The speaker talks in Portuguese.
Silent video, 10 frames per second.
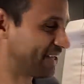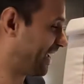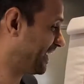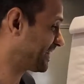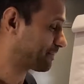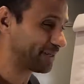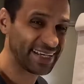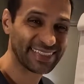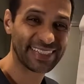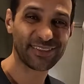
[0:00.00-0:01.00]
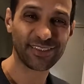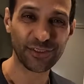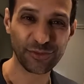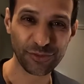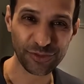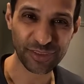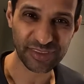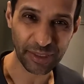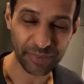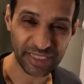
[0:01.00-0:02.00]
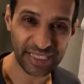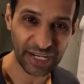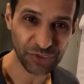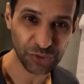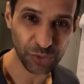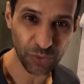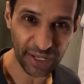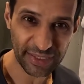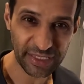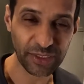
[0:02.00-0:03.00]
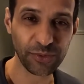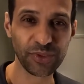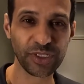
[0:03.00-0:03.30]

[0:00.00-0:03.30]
é, trabalhar exercícios de estabilidade do quadril